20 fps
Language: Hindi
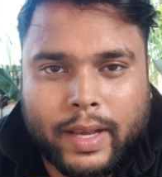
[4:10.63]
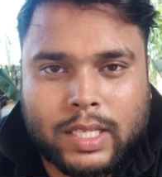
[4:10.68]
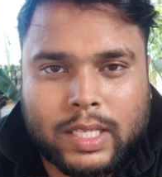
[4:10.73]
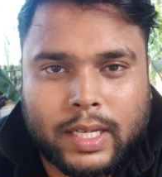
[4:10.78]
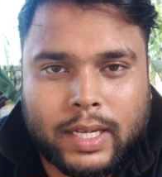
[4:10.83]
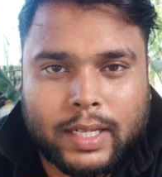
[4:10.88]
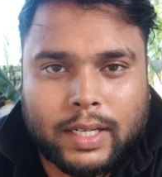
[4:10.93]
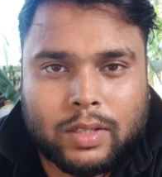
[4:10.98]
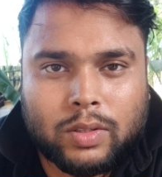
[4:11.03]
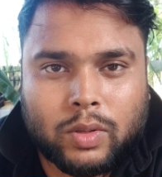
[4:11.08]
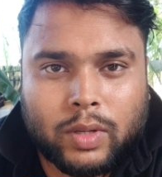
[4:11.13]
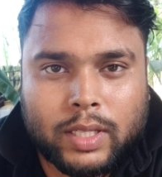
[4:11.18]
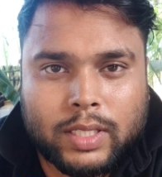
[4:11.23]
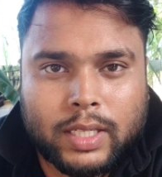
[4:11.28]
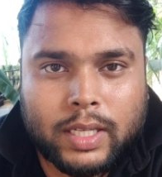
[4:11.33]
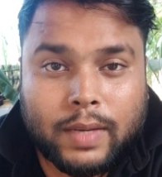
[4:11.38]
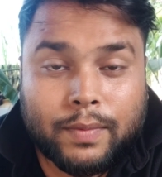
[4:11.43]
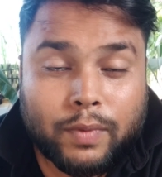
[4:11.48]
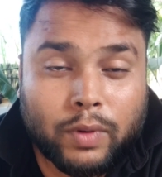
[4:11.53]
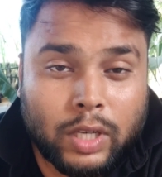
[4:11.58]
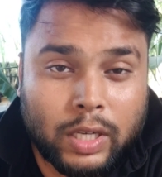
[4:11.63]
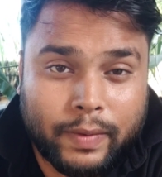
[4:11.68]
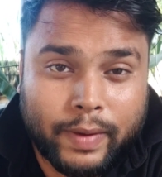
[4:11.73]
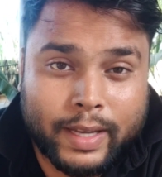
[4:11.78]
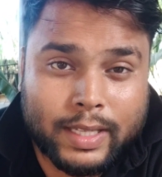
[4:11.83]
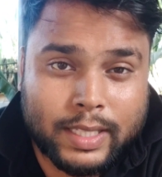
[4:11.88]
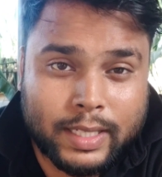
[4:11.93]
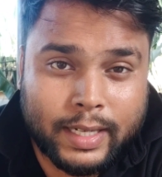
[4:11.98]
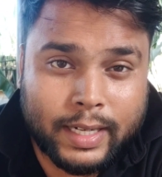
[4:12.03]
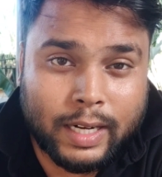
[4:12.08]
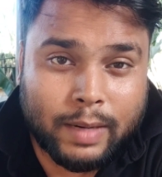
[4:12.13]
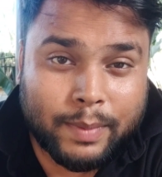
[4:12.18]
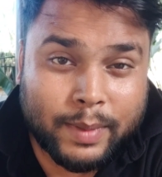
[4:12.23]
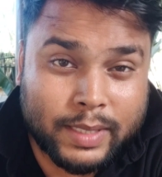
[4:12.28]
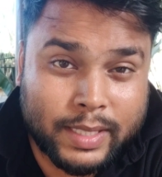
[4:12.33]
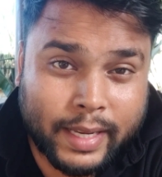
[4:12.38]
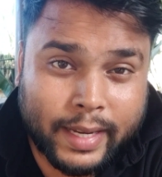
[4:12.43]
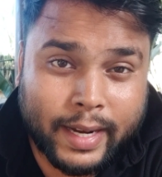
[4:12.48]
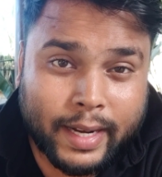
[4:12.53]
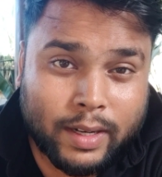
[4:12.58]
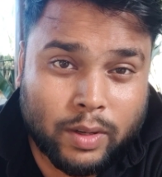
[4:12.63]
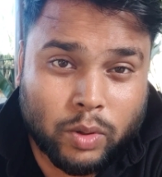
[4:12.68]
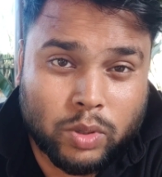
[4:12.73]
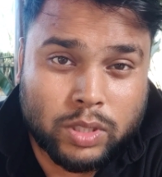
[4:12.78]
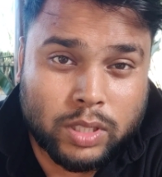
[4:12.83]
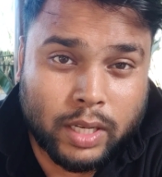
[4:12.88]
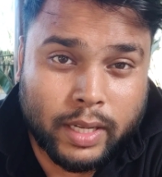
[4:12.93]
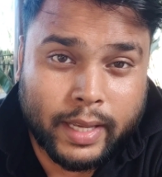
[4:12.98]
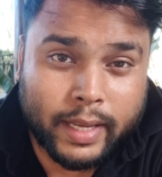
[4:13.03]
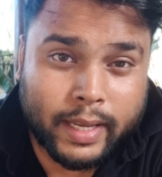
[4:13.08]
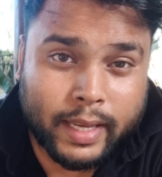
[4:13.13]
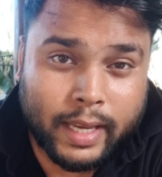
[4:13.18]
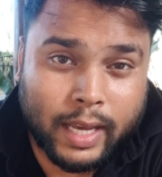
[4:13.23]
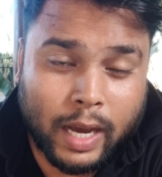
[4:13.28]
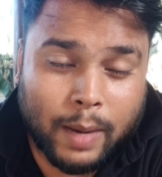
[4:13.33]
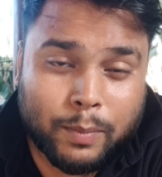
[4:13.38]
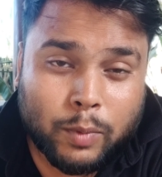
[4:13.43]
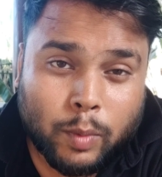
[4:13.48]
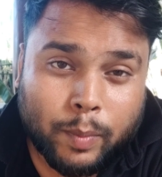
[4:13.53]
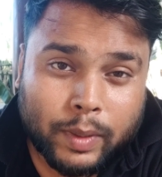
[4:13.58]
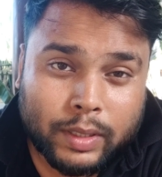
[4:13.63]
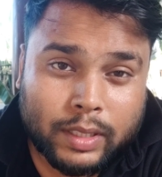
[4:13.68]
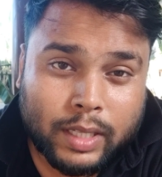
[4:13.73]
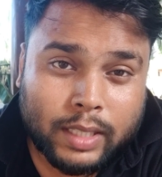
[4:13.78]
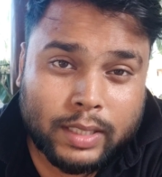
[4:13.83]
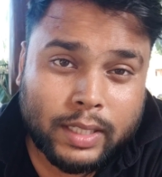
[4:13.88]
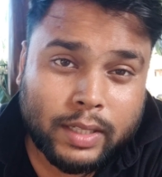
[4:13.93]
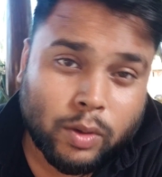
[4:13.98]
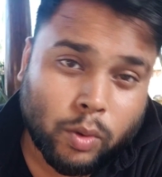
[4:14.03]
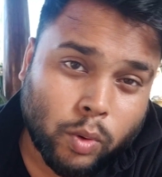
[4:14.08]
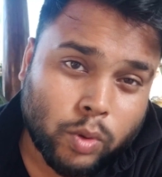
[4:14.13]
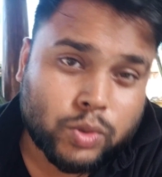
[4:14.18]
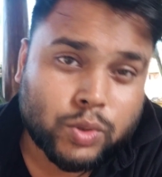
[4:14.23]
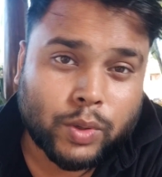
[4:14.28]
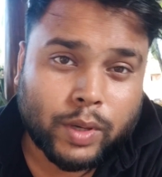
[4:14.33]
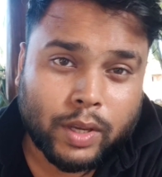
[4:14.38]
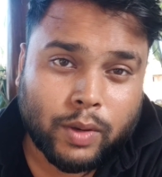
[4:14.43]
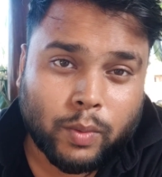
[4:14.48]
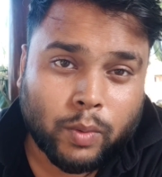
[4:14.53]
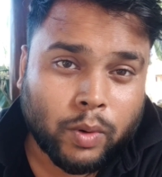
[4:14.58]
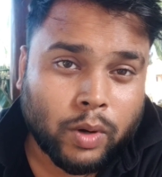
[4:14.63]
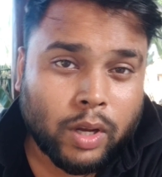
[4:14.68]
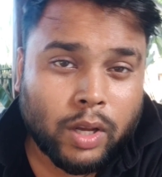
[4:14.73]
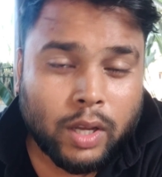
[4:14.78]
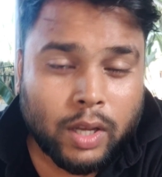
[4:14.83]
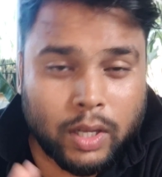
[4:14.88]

वैक्सीनेटेड होना चाहिए फुली वैक्सीनेटेड भी सेकेंड डोज लेके आपको पंद्रह दिन हो चुके हों